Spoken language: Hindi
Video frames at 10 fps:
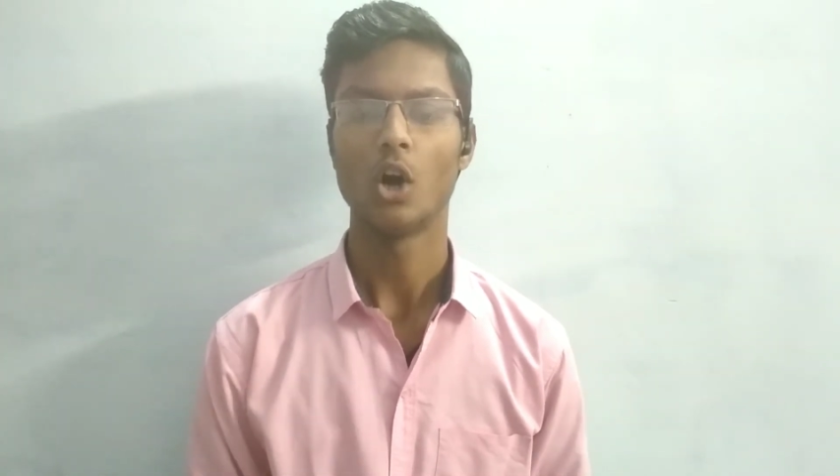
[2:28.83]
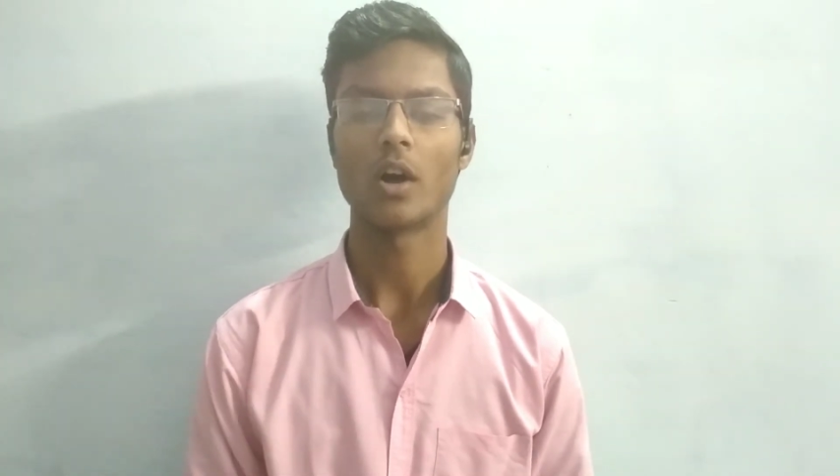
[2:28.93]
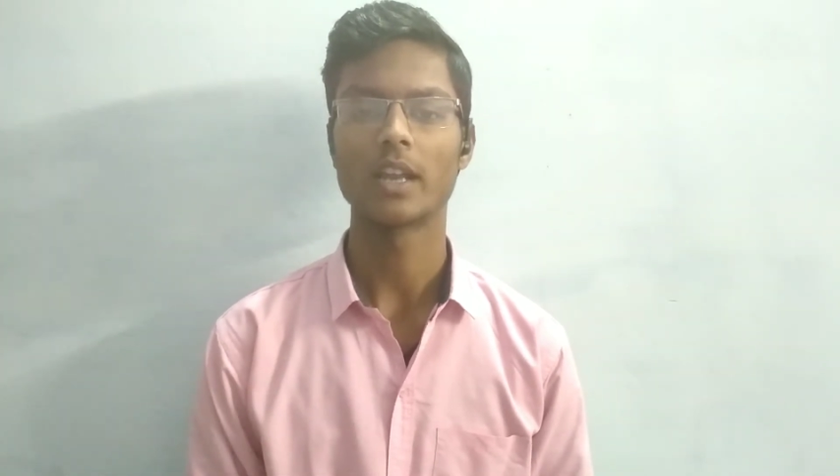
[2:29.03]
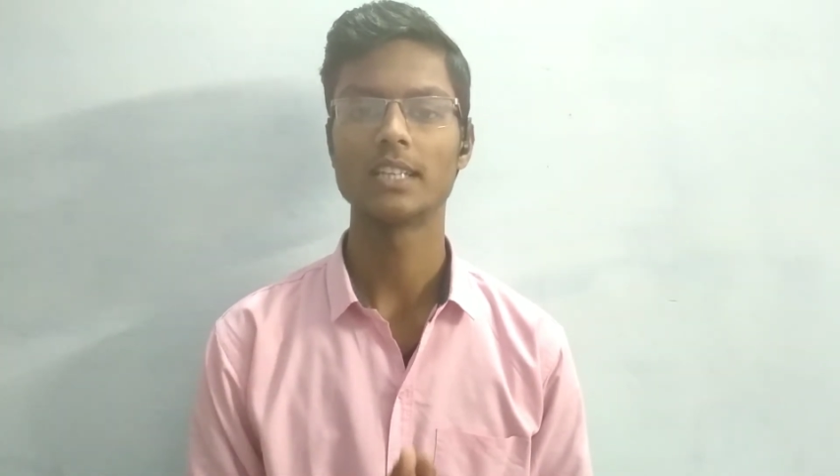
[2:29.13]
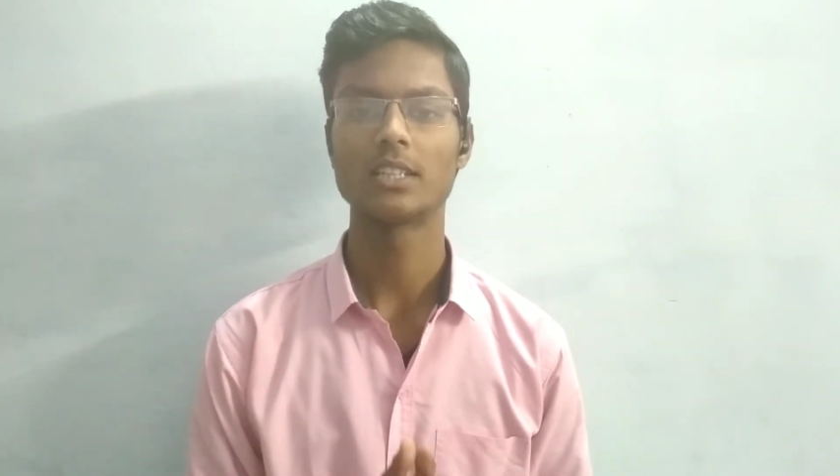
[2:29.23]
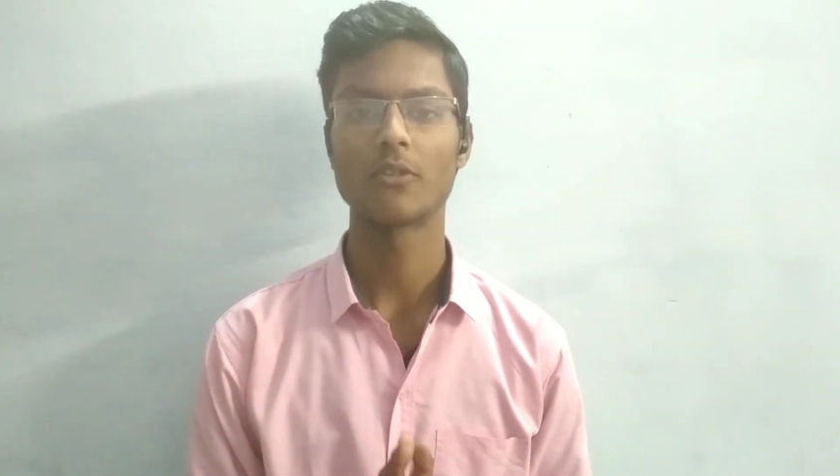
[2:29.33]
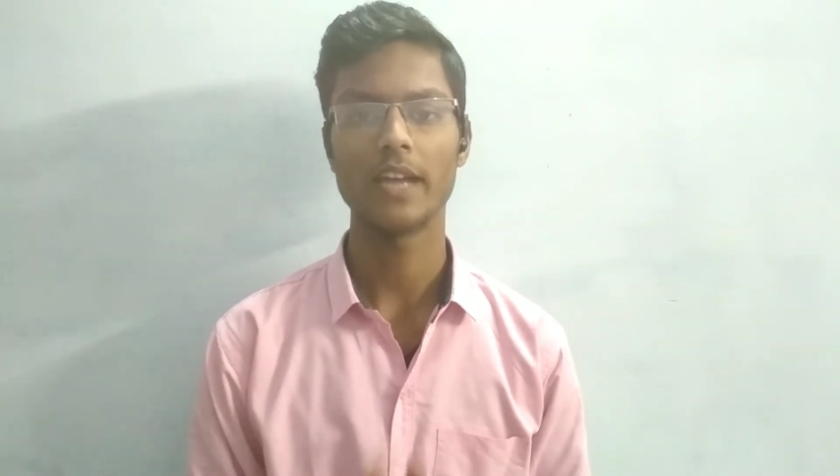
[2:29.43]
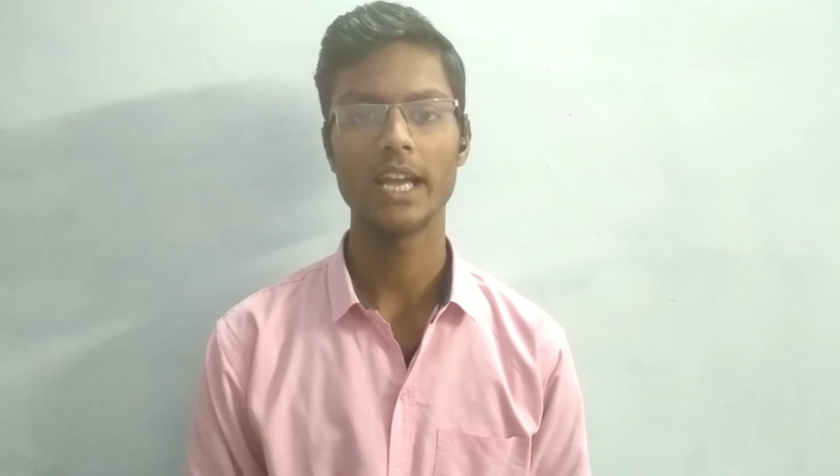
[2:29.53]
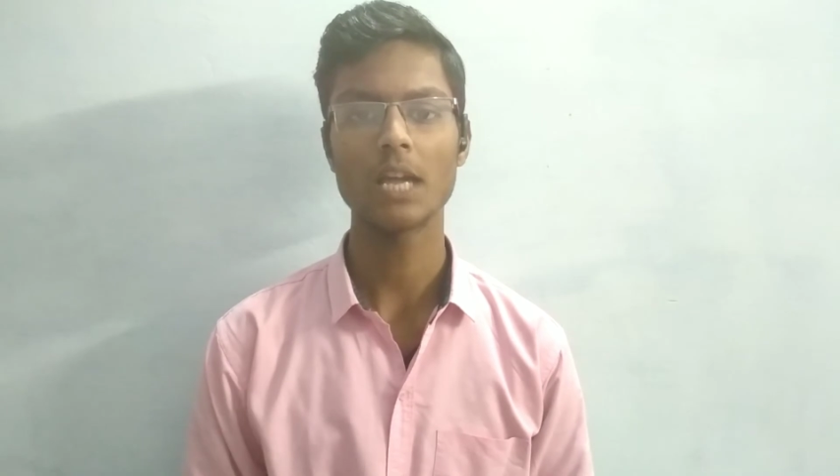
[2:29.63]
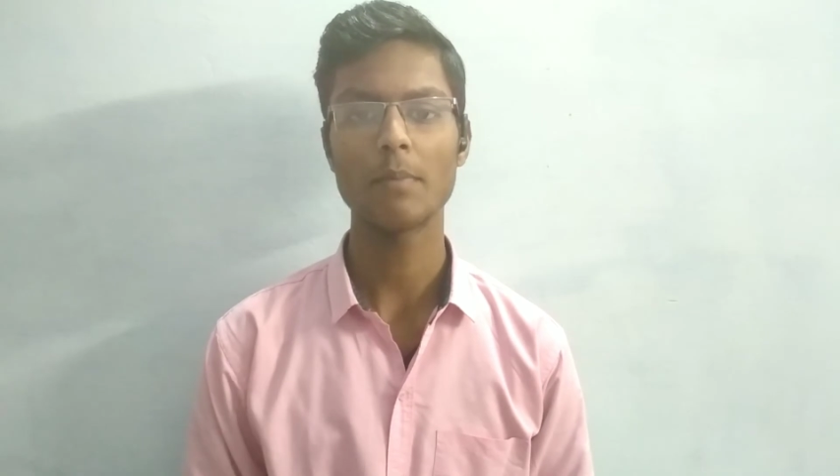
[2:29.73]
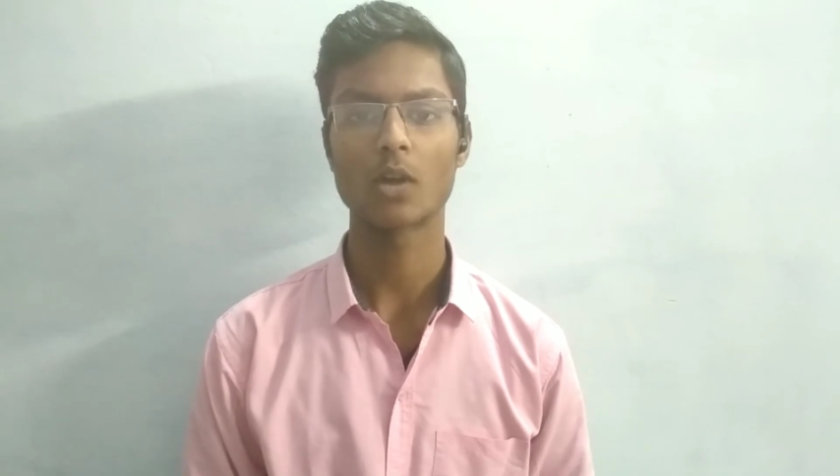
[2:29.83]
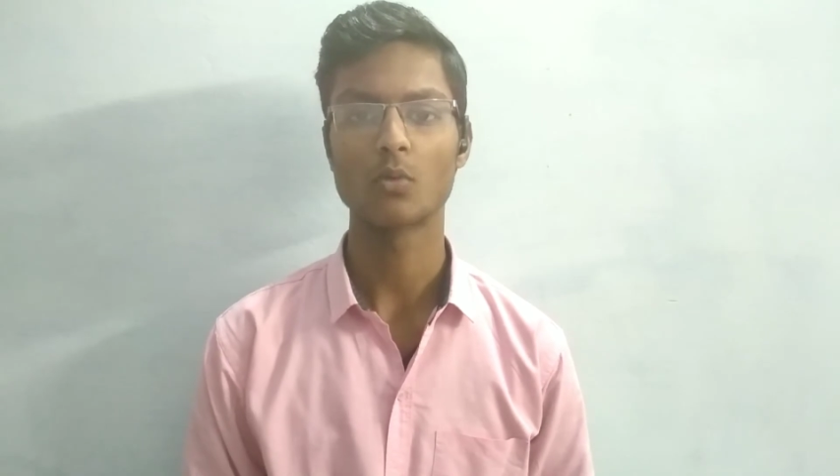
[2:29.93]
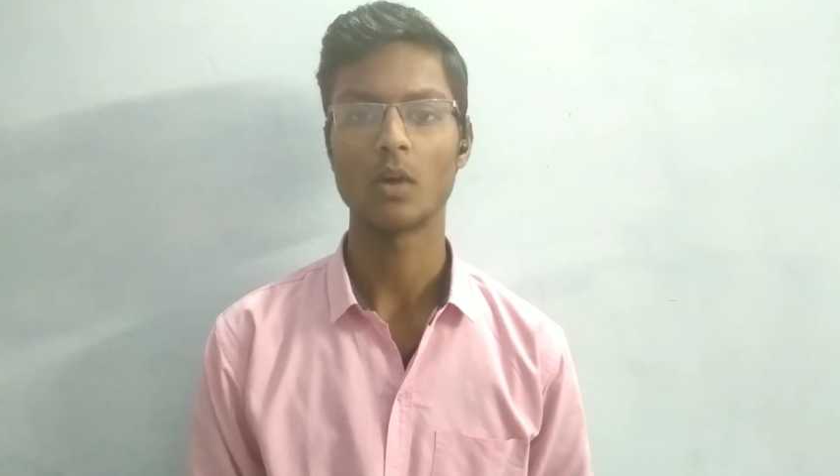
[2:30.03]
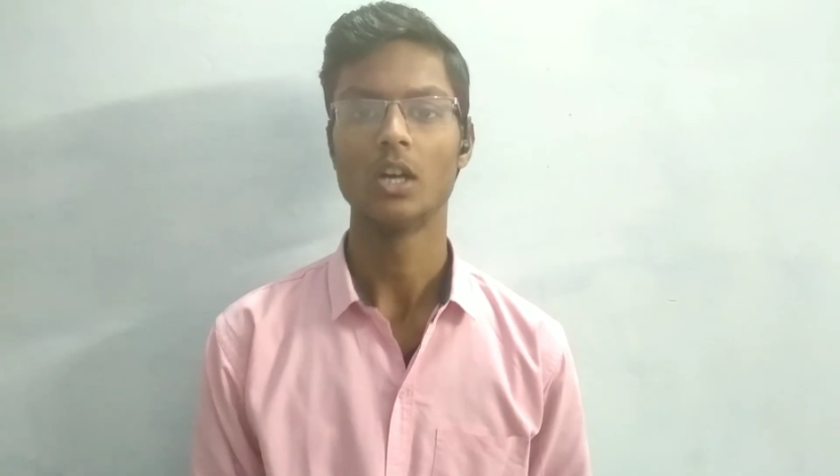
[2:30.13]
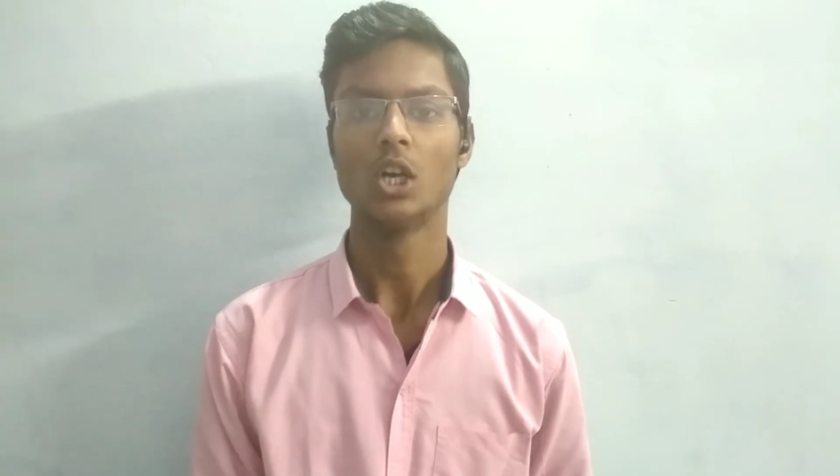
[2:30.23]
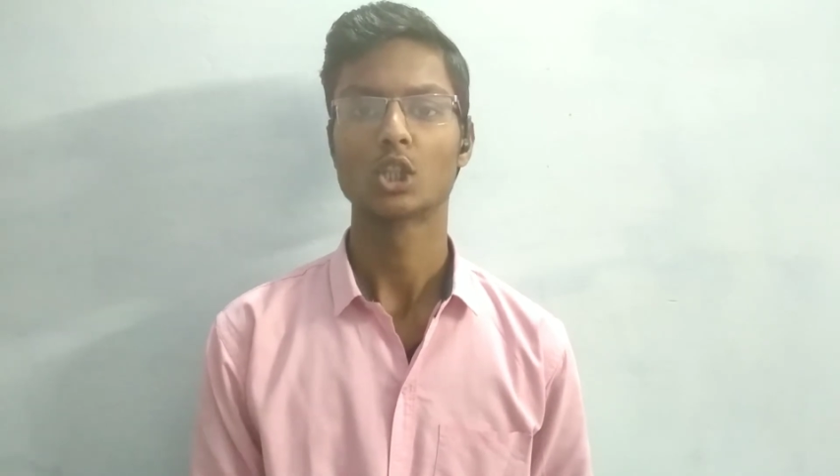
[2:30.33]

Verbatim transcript: और ये सिर्फ एक ही बार हुआ